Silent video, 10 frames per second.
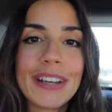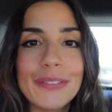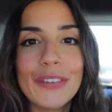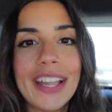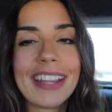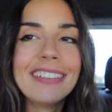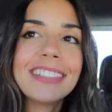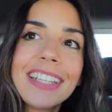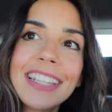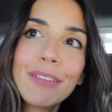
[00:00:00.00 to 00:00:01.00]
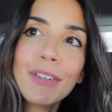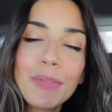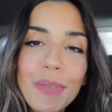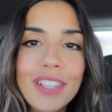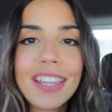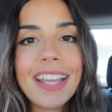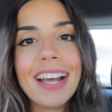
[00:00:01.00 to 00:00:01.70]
para mudarnos, que tenemos un montón de